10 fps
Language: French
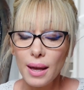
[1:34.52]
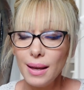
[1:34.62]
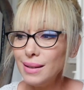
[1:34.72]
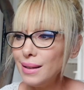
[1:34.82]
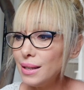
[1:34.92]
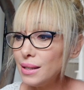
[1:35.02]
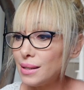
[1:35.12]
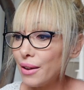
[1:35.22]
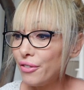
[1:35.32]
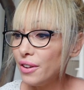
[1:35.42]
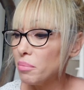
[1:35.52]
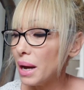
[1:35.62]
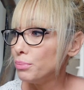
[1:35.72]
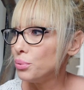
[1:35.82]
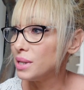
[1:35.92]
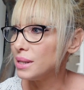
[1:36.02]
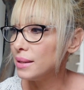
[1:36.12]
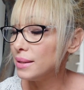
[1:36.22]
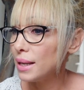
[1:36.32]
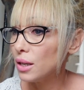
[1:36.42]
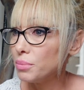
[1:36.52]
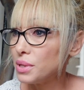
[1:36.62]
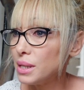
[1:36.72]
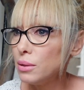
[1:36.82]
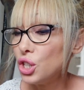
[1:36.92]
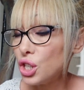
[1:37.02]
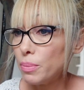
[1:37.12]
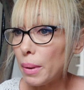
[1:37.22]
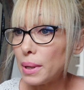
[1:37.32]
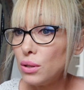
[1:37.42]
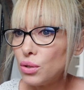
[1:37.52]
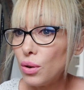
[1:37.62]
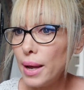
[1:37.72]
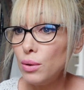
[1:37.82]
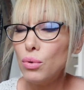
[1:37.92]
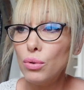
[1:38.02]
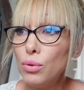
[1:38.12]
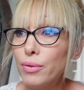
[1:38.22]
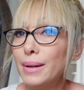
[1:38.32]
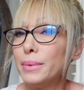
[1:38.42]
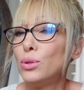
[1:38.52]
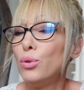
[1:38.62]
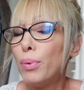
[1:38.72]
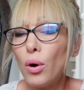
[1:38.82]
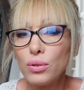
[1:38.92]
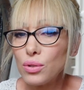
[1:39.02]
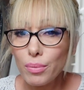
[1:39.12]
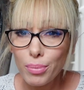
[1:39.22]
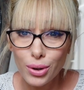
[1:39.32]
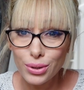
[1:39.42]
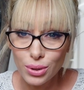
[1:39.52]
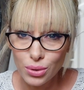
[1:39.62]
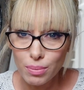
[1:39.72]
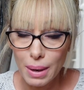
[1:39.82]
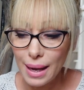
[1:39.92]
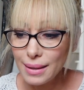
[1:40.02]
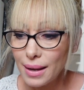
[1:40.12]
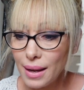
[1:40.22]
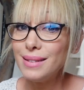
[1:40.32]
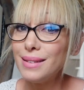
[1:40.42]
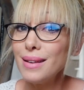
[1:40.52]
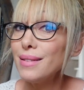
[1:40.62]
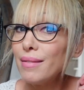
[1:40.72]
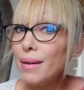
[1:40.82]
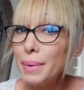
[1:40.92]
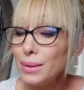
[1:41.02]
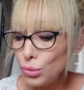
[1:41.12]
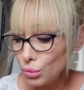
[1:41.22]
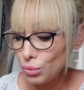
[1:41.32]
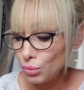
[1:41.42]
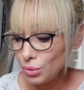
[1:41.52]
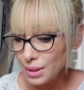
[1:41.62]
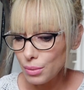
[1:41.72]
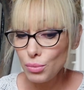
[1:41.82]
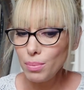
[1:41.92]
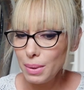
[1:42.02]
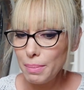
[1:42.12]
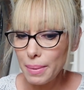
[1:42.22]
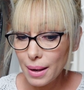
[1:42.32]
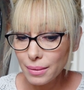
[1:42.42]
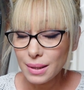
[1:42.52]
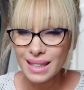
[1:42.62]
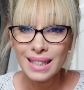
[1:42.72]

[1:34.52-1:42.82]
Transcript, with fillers: Et ça fait bah, depuis cet été, comme si déjà j'ai pas pris le soleil, ou enfin bah, tu le prends sans le prendre quand tu te balades. Et ça, ça va pas du tout, ça ne me plaît pas.